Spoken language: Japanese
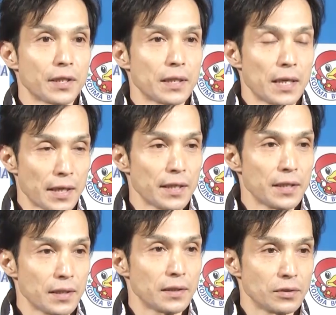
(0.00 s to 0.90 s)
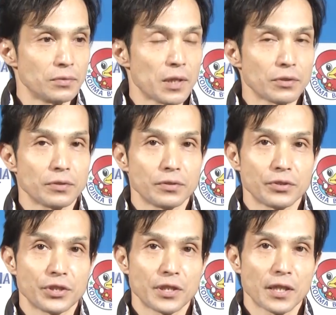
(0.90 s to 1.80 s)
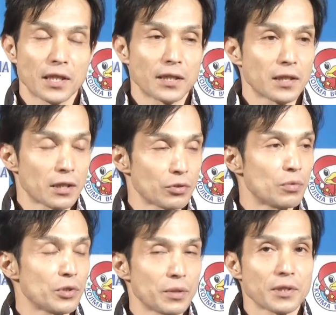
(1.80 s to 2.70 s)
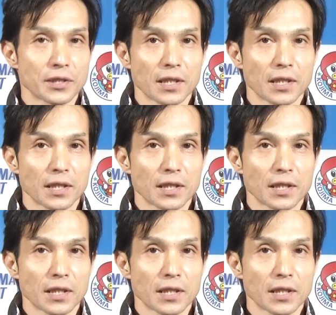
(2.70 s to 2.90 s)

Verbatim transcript: はい、はい、うまく仕上げられたなと思ってまし